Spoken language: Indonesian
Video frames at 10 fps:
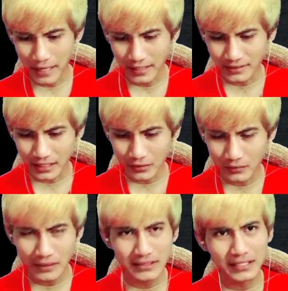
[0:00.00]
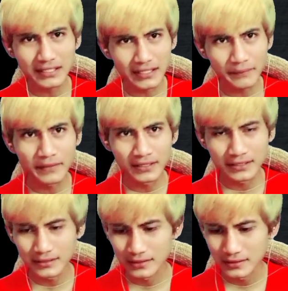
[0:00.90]
banget kalau gua skip, guys?
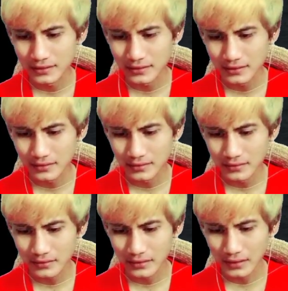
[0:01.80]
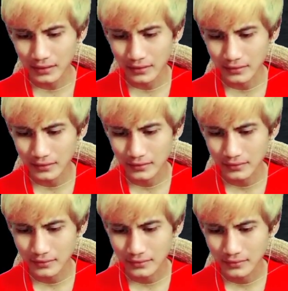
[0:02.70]
Wah.
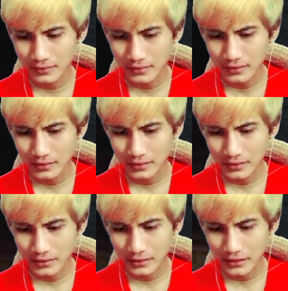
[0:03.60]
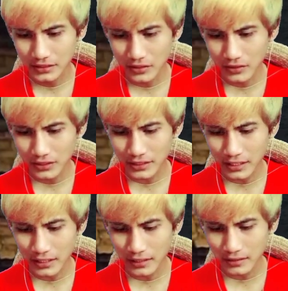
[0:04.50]
Wow. Ini
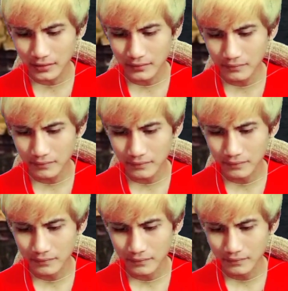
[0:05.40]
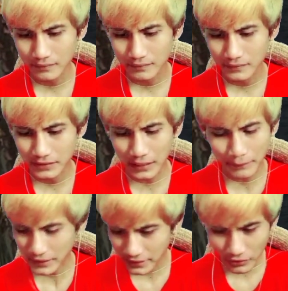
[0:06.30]
storynya
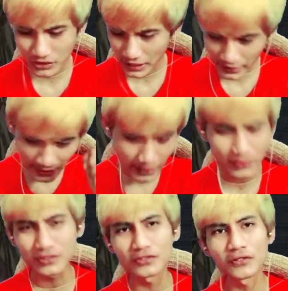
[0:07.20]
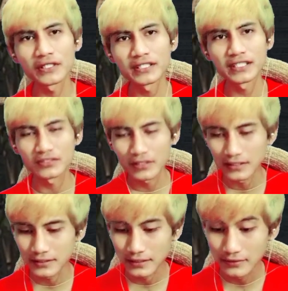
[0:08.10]
yang bikin nostalgia itu storynya
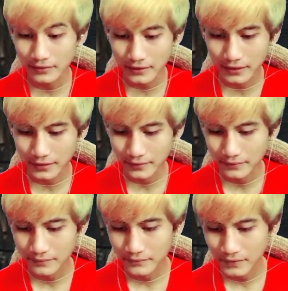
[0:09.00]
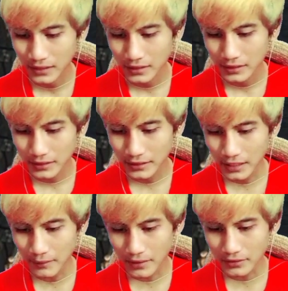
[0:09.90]
soalnya. Oke. Okay.
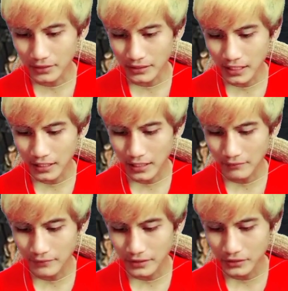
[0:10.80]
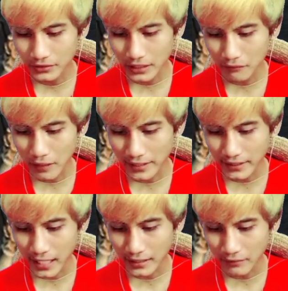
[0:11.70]
Kita masuk ke dalam videonya. Wah, ini
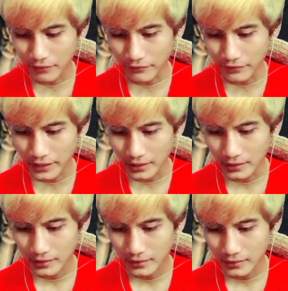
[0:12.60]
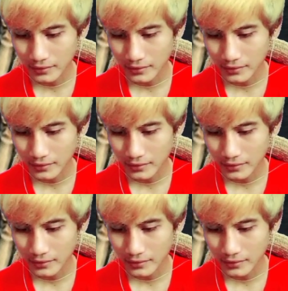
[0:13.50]
ada Vivi